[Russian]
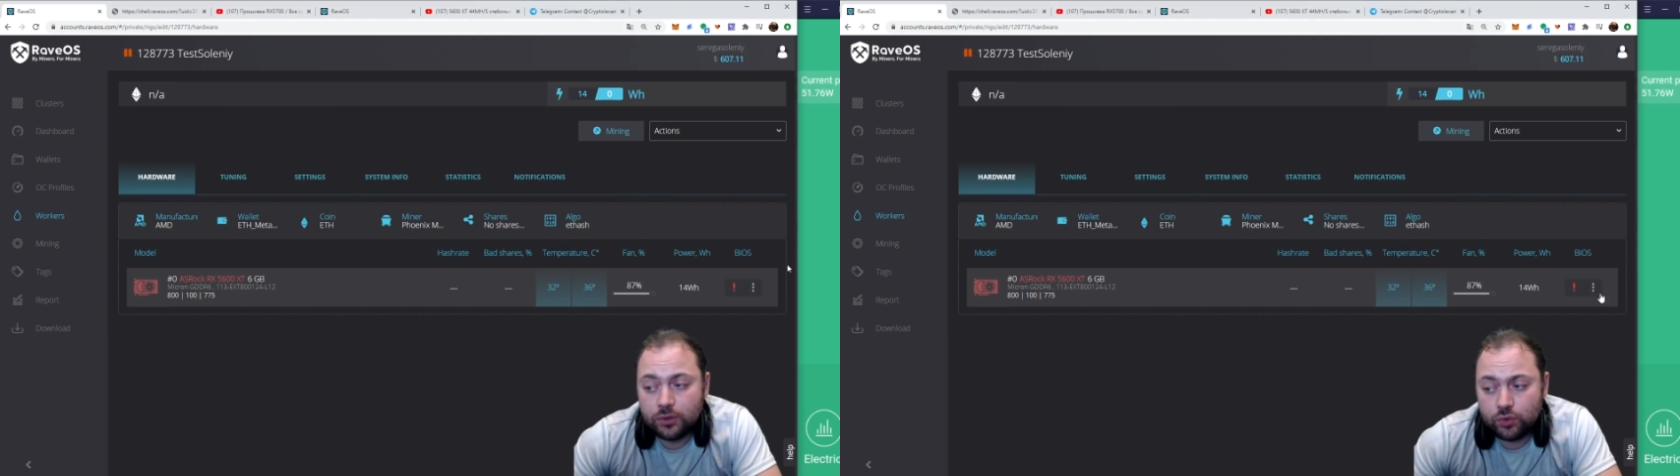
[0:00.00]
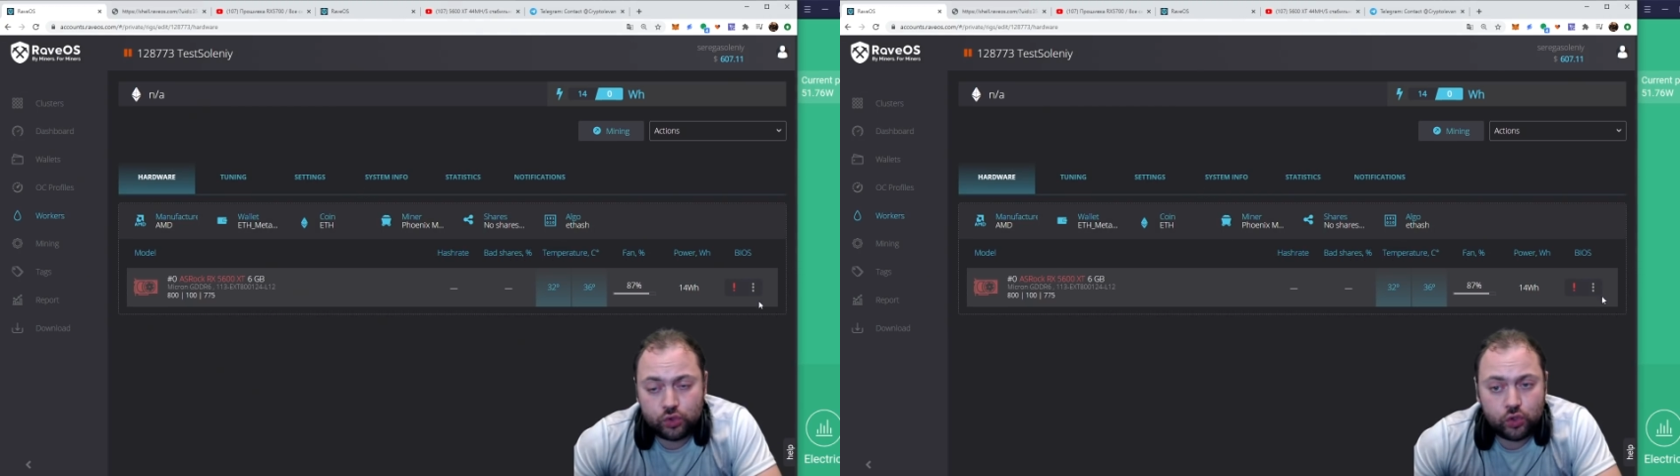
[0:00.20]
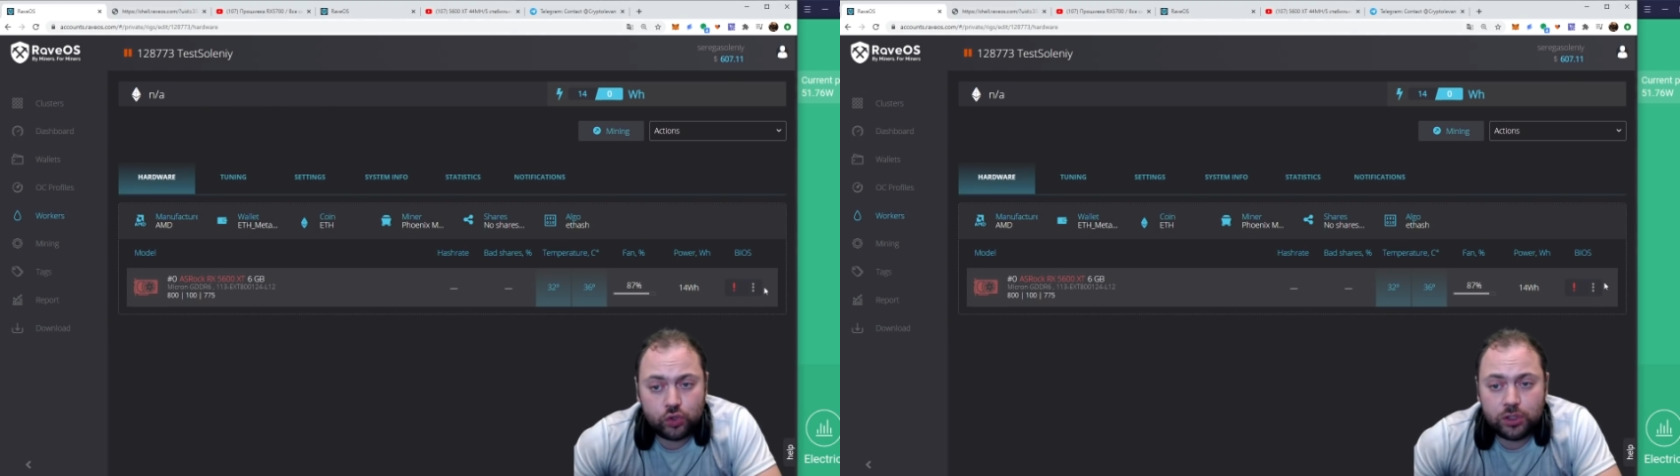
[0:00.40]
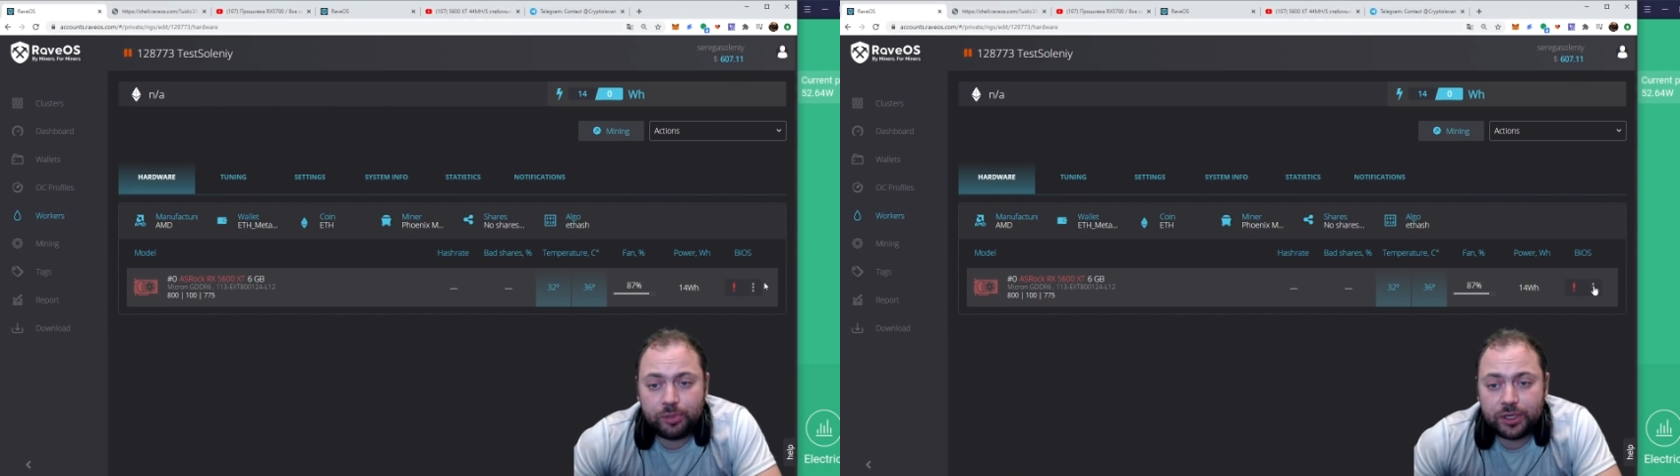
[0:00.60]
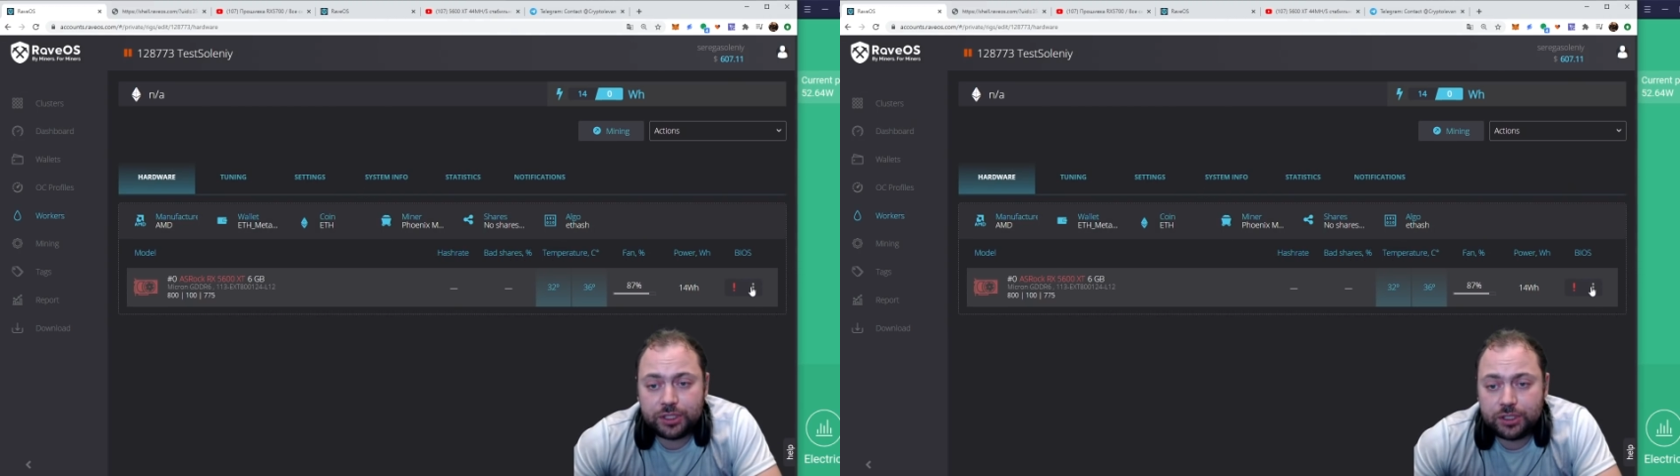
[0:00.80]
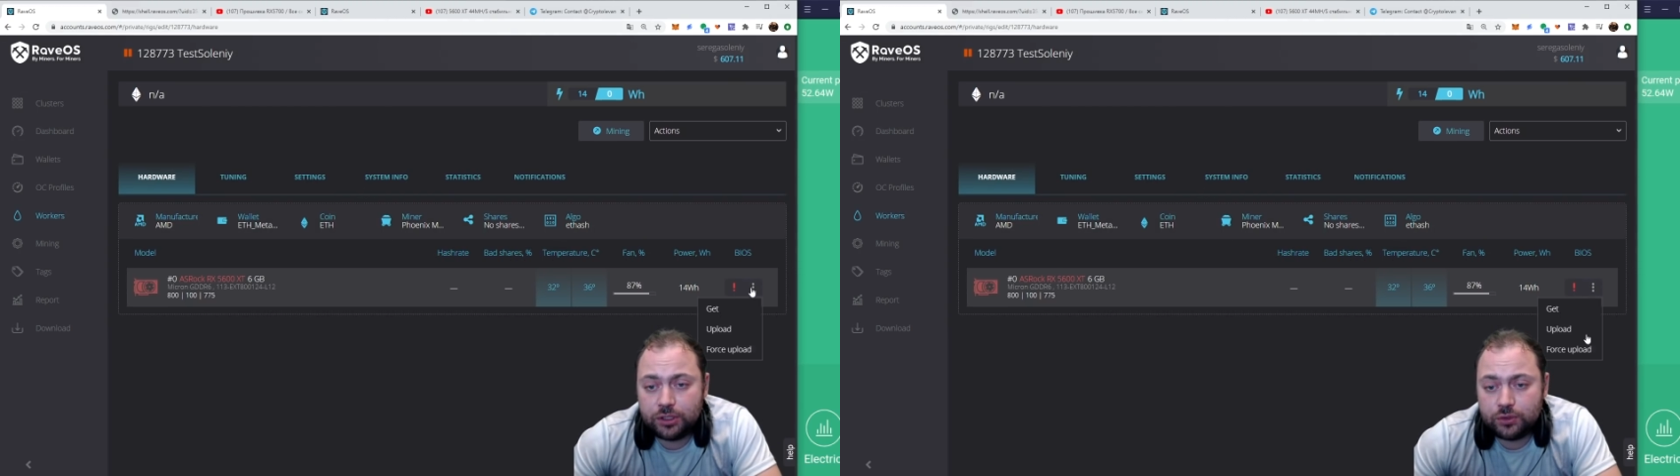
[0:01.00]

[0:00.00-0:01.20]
Слушай, что-то не прошилось,